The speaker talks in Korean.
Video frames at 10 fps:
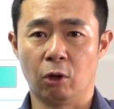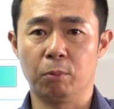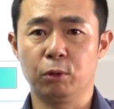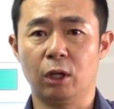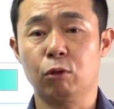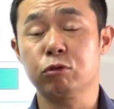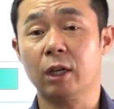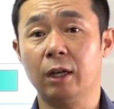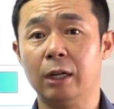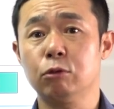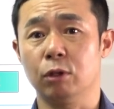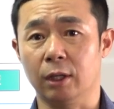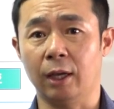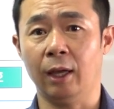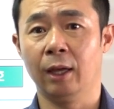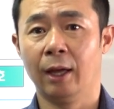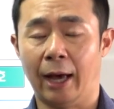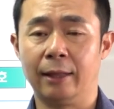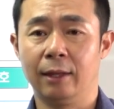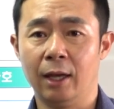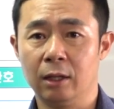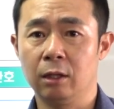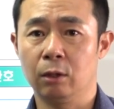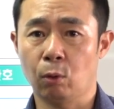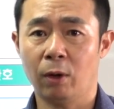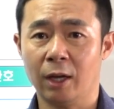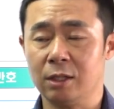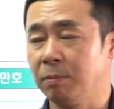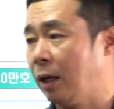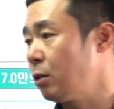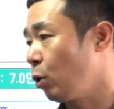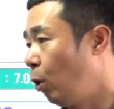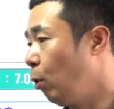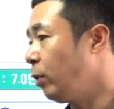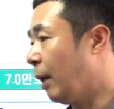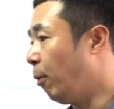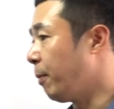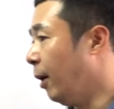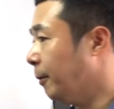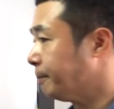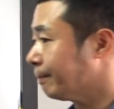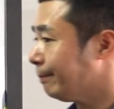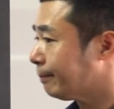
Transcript: 여러분들이 투자를 할 수 있게 안내해 드리도록 하겠습니다. 그래서 결론 내보면